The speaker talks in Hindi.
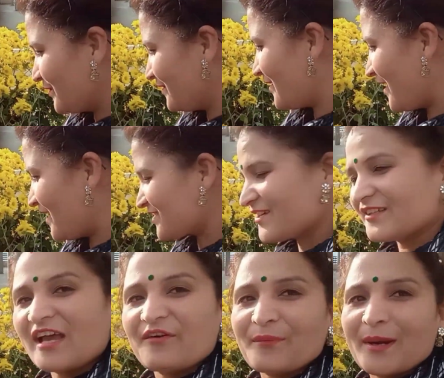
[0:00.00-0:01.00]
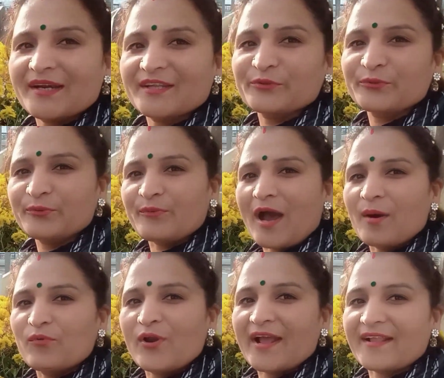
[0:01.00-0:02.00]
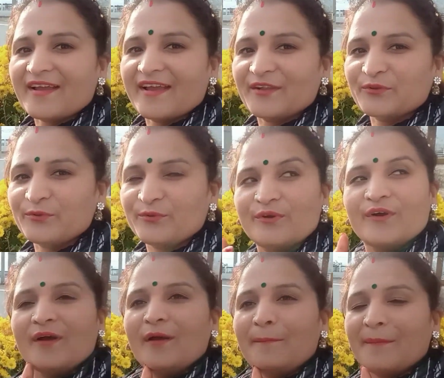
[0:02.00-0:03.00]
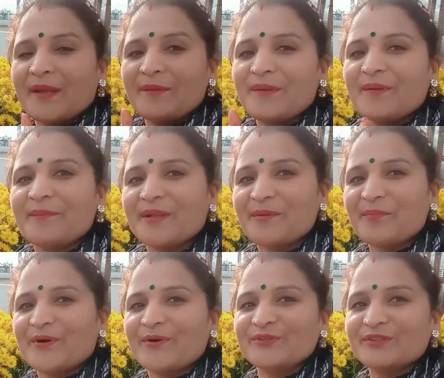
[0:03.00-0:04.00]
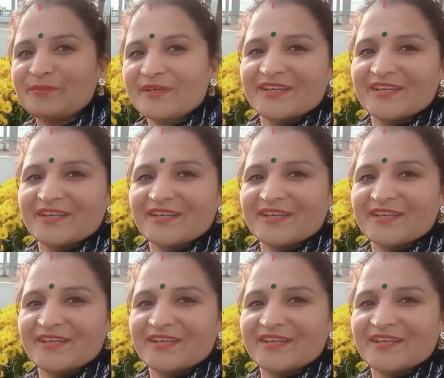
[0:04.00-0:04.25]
आज कथा पाठ है तो वहाँ बुला रखा है तो मैं भी मेरी पड़ोसी भी